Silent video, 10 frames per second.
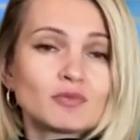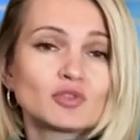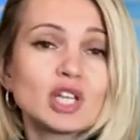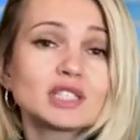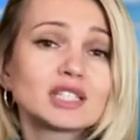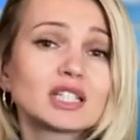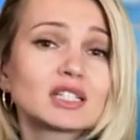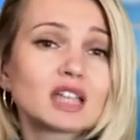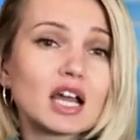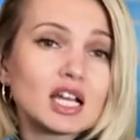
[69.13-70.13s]
Участники
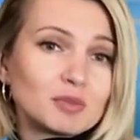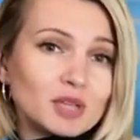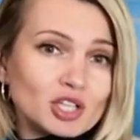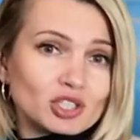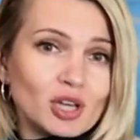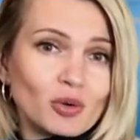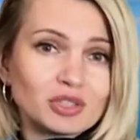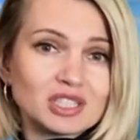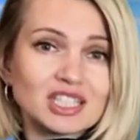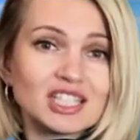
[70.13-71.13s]
рынка, как и прежде,
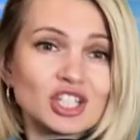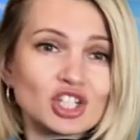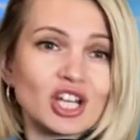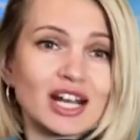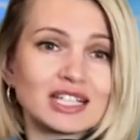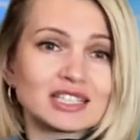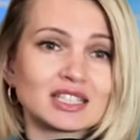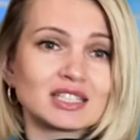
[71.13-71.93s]
находятся ниже границ